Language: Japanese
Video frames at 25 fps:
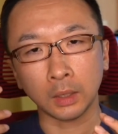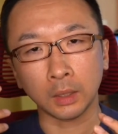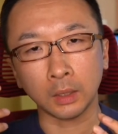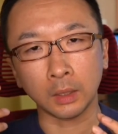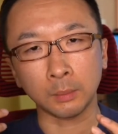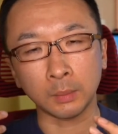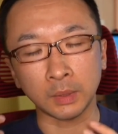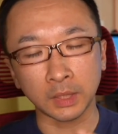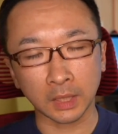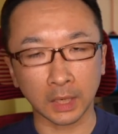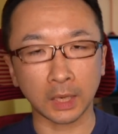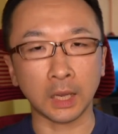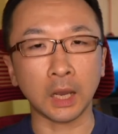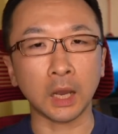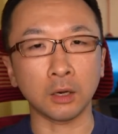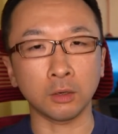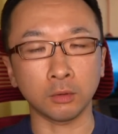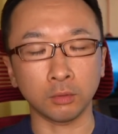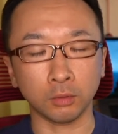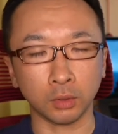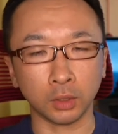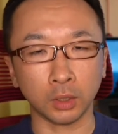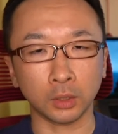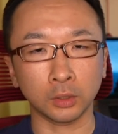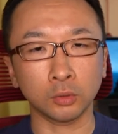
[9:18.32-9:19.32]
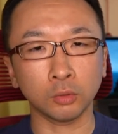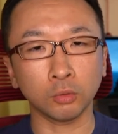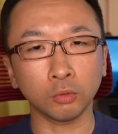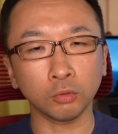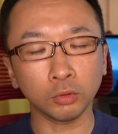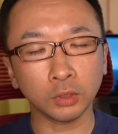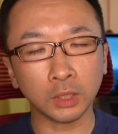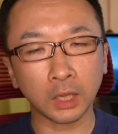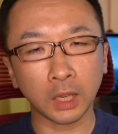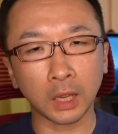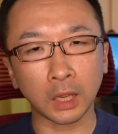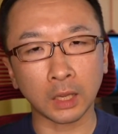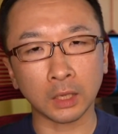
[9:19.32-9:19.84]
未来があるのかどん
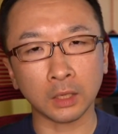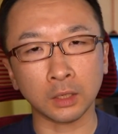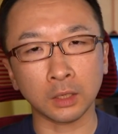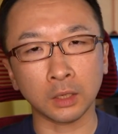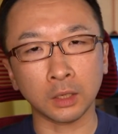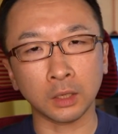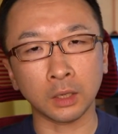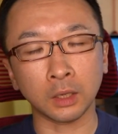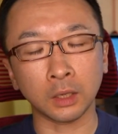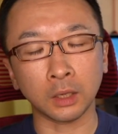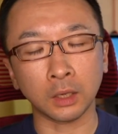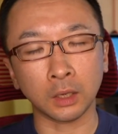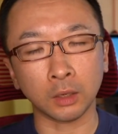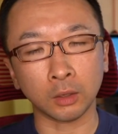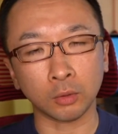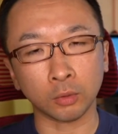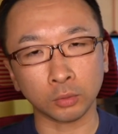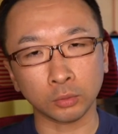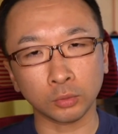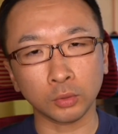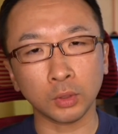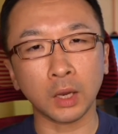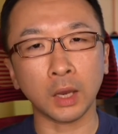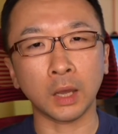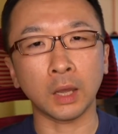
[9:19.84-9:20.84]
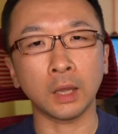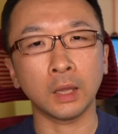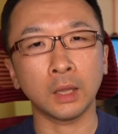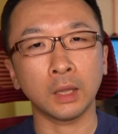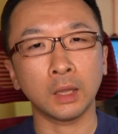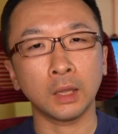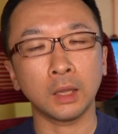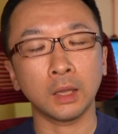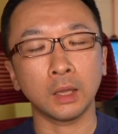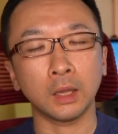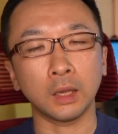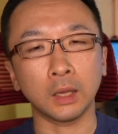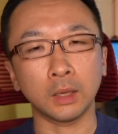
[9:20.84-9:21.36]
なことが
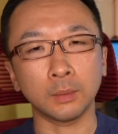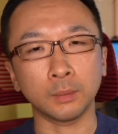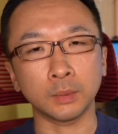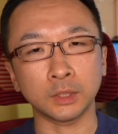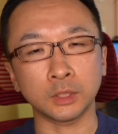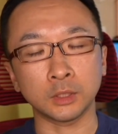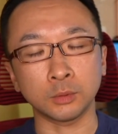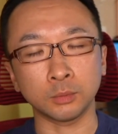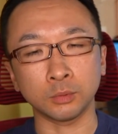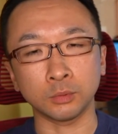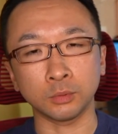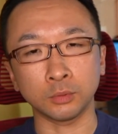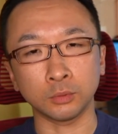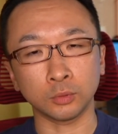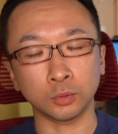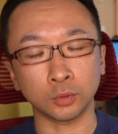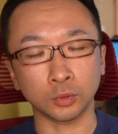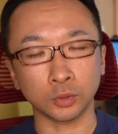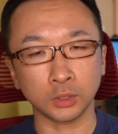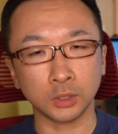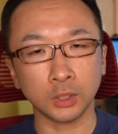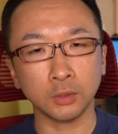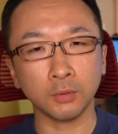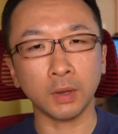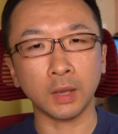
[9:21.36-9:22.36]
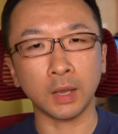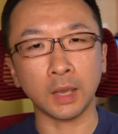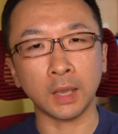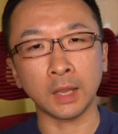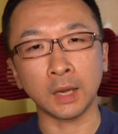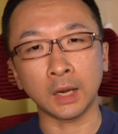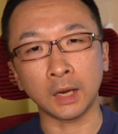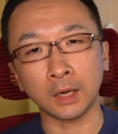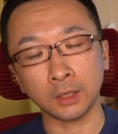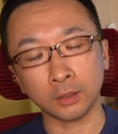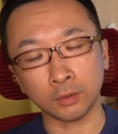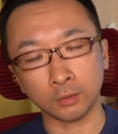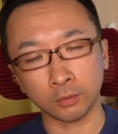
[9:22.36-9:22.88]
自分としては得
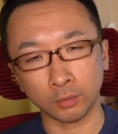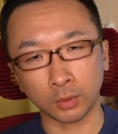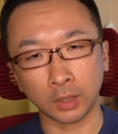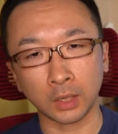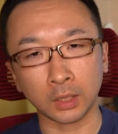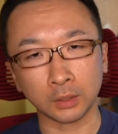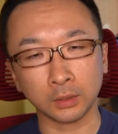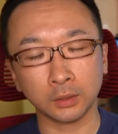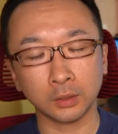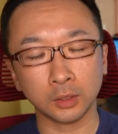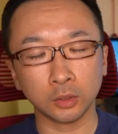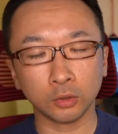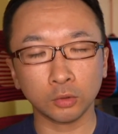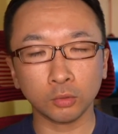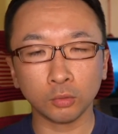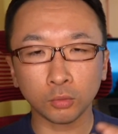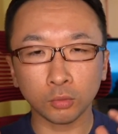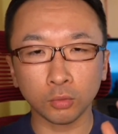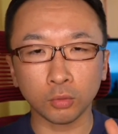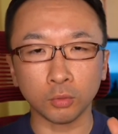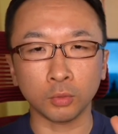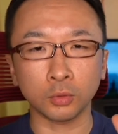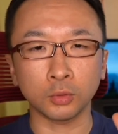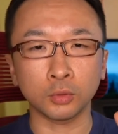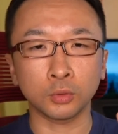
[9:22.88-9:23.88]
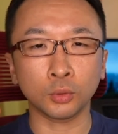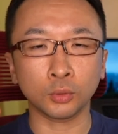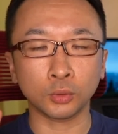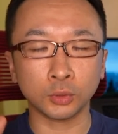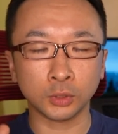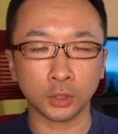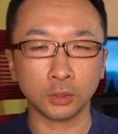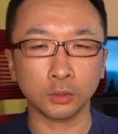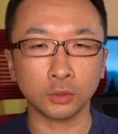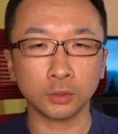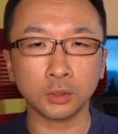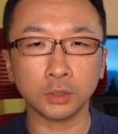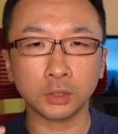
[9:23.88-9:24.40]
られるのかっていうところを読
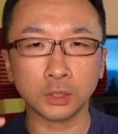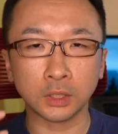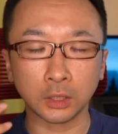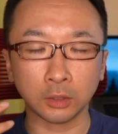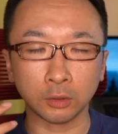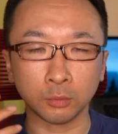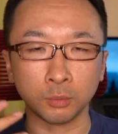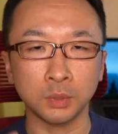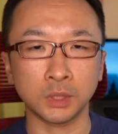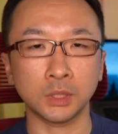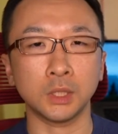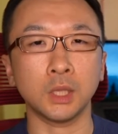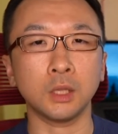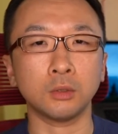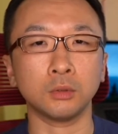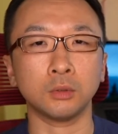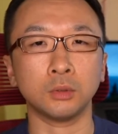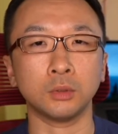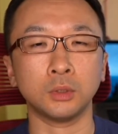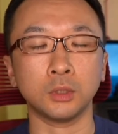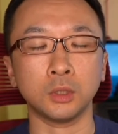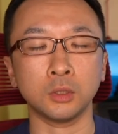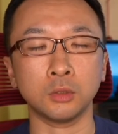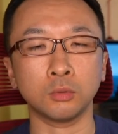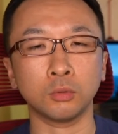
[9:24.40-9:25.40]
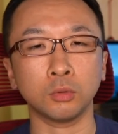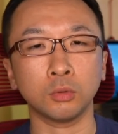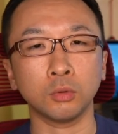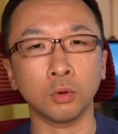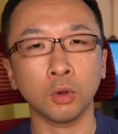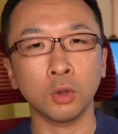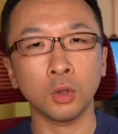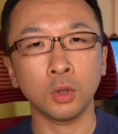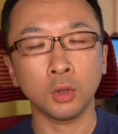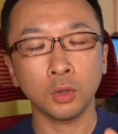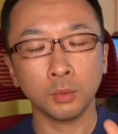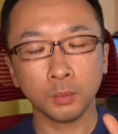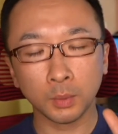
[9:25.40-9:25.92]
者の人にちゃんと見せるっていうこの
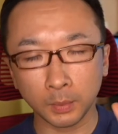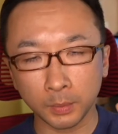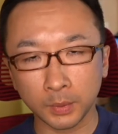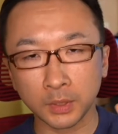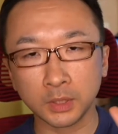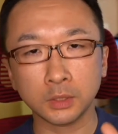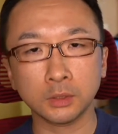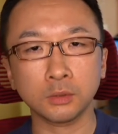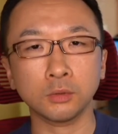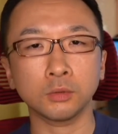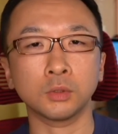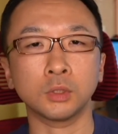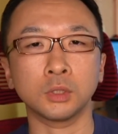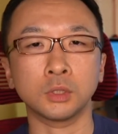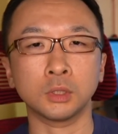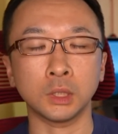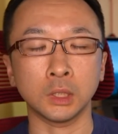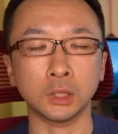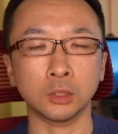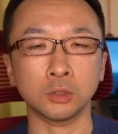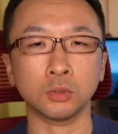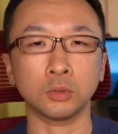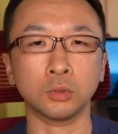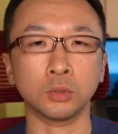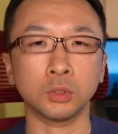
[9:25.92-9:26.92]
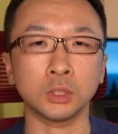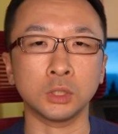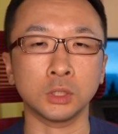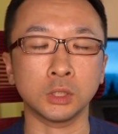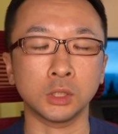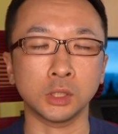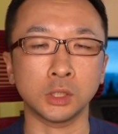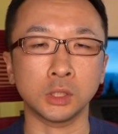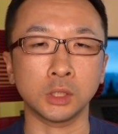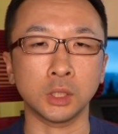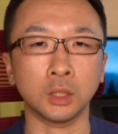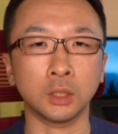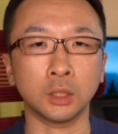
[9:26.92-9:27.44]
3つをですねちょっと意識
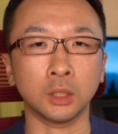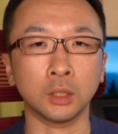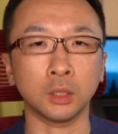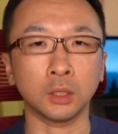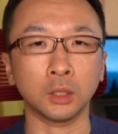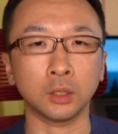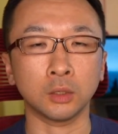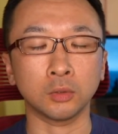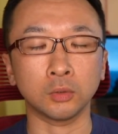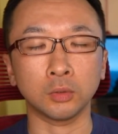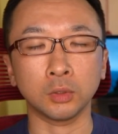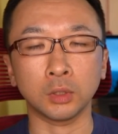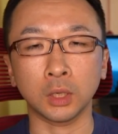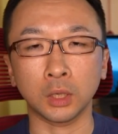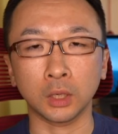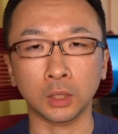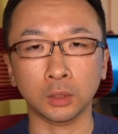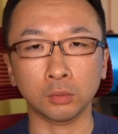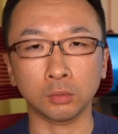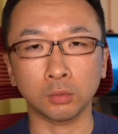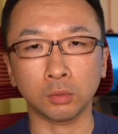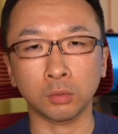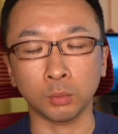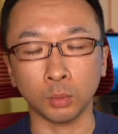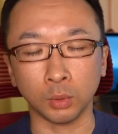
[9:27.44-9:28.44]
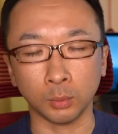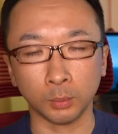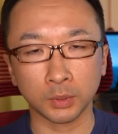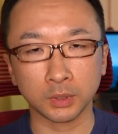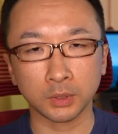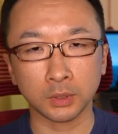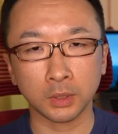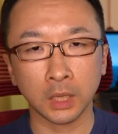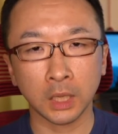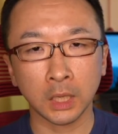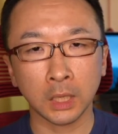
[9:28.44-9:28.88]
していただけるといいかなと思います。